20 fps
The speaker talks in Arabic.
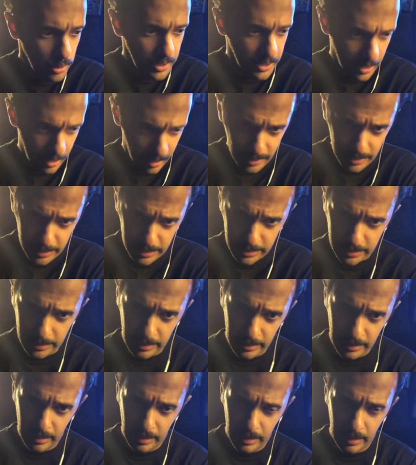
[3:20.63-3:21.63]
لي ناس
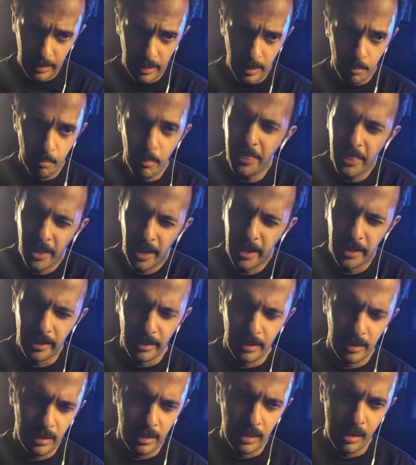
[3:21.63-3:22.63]
مثلا
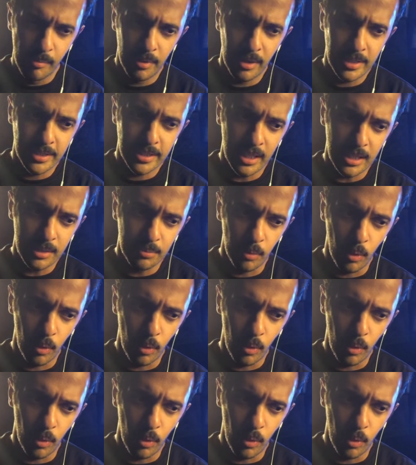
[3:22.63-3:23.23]
لما نزلت